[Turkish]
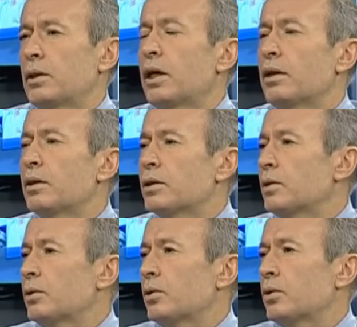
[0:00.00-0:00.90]
Yani
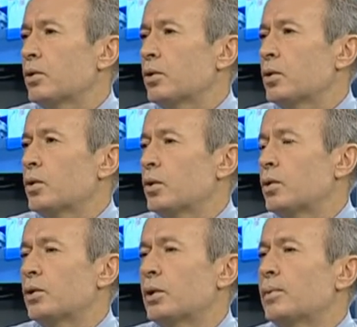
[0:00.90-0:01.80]
nasıl o
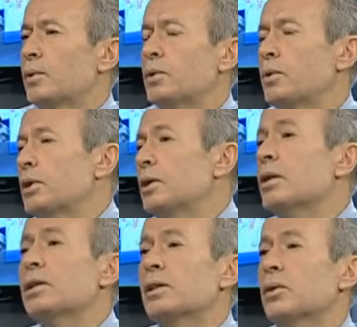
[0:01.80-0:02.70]
görüntüleme sürecini
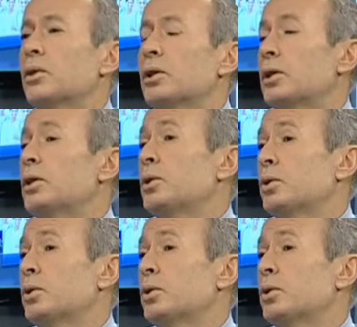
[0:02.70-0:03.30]
nasıl yönettiğiniz